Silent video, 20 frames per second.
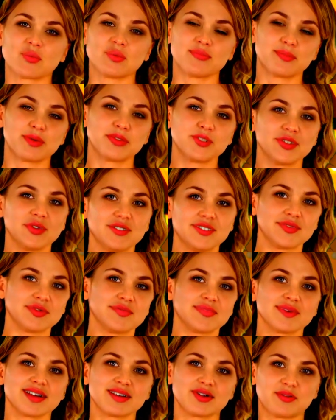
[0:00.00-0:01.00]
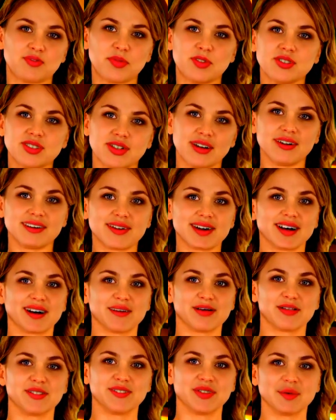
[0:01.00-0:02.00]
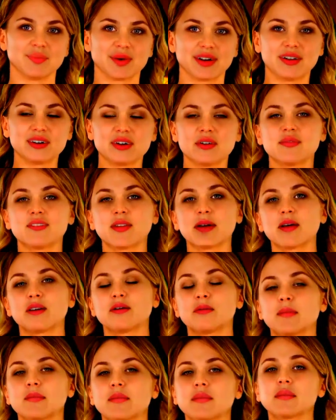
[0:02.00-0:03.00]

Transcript: उनमें से सिर्फ एक सच कह रहा है सवाल करता है